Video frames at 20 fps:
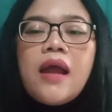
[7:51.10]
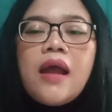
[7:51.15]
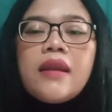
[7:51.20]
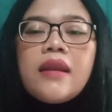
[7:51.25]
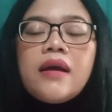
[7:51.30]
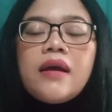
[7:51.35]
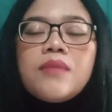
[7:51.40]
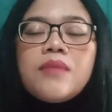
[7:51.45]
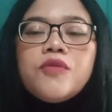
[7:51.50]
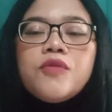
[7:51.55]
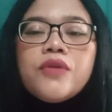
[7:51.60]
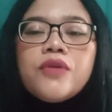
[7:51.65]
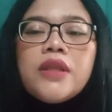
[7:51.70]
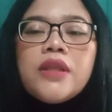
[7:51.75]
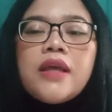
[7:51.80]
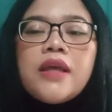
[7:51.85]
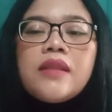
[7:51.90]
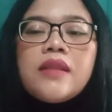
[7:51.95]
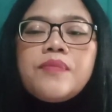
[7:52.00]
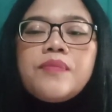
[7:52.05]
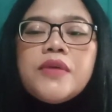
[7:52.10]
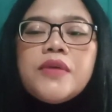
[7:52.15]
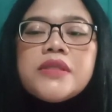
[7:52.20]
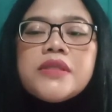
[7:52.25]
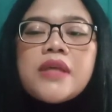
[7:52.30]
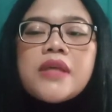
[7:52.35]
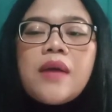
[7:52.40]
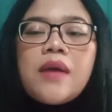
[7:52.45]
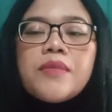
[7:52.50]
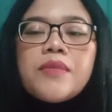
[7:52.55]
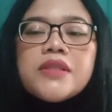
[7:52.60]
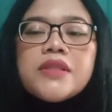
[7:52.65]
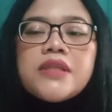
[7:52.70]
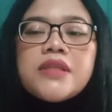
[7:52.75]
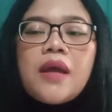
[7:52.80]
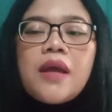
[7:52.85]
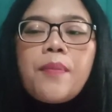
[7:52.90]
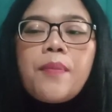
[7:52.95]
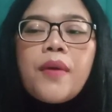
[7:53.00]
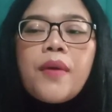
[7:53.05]
Anda kemungkinan bisa
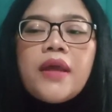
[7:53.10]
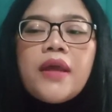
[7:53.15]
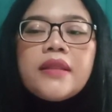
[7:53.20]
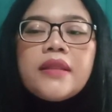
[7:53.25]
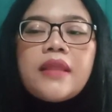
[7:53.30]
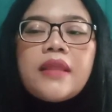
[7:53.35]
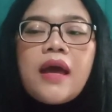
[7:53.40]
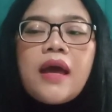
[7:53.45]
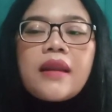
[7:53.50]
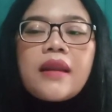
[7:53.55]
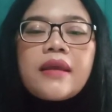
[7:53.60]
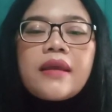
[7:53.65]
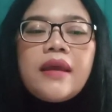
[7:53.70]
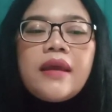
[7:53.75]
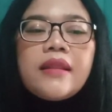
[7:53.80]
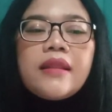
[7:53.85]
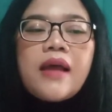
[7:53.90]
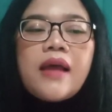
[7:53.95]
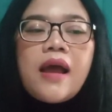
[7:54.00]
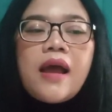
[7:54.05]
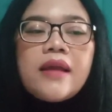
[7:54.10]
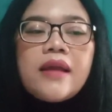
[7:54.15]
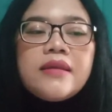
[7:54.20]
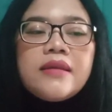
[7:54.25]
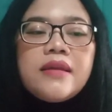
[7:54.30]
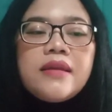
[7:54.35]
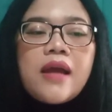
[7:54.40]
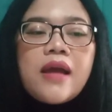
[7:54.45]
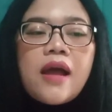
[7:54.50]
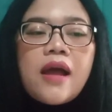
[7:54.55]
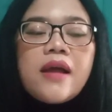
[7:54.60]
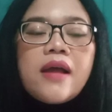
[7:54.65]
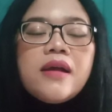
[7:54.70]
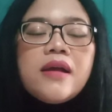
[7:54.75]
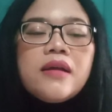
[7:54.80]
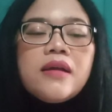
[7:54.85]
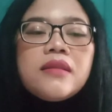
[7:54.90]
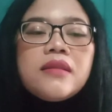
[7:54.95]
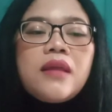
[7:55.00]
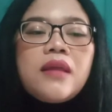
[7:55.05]
mencapai target Anda.
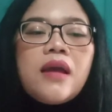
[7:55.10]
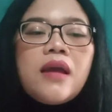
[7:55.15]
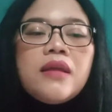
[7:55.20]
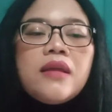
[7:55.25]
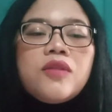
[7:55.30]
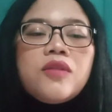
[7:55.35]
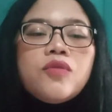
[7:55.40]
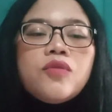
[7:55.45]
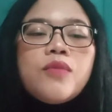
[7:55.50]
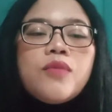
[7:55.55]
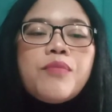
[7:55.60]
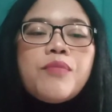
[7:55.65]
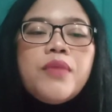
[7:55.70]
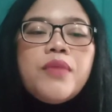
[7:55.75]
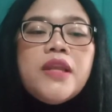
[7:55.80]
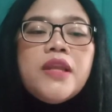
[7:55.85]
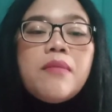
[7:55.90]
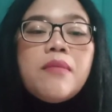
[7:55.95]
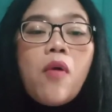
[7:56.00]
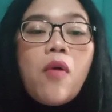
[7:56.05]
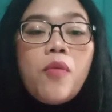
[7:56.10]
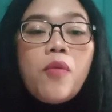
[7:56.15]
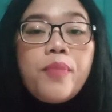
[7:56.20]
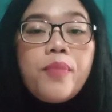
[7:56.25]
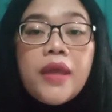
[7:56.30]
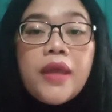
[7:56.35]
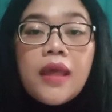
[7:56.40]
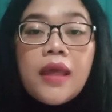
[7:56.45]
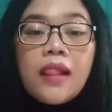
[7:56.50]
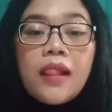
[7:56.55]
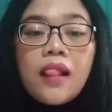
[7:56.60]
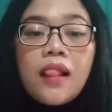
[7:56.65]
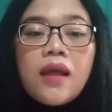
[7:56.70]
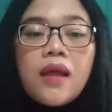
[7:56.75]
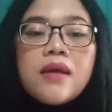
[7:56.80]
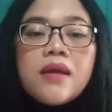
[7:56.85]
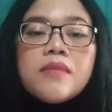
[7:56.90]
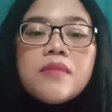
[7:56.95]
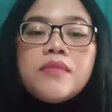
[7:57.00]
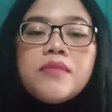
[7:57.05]
Entah itu membeli mobil,
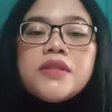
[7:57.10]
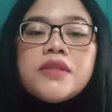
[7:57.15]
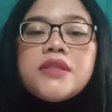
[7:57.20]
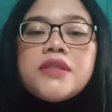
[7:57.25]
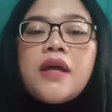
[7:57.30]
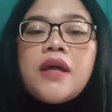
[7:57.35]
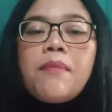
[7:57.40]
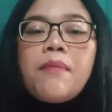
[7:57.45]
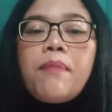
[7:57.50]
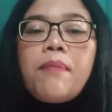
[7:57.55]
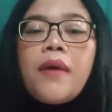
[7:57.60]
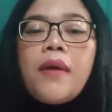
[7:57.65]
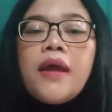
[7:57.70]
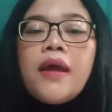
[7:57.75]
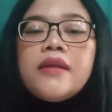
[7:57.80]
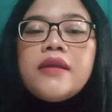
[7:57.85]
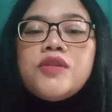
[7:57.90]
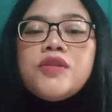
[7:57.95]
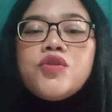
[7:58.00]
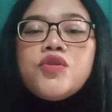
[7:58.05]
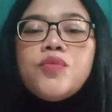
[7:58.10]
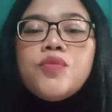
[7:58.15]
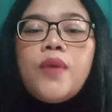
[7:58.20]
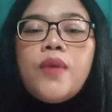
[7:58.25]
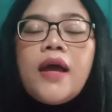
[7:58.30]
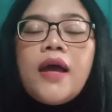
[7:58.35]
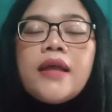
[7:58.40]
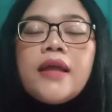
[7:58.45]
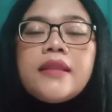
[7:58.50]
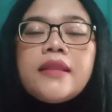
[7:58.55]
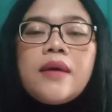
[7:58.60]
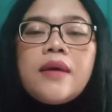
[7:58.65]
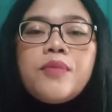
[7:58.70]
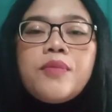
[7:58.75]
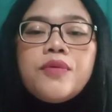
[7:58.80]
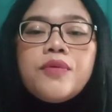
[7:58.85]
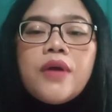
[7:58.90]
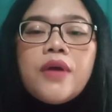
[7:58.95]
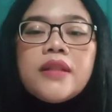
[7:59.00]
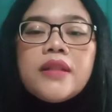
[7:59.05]
mencapai jumlah
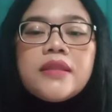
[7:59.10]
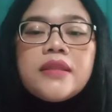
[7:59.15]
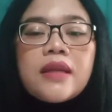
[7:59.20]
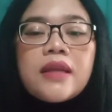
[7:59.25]
tabungan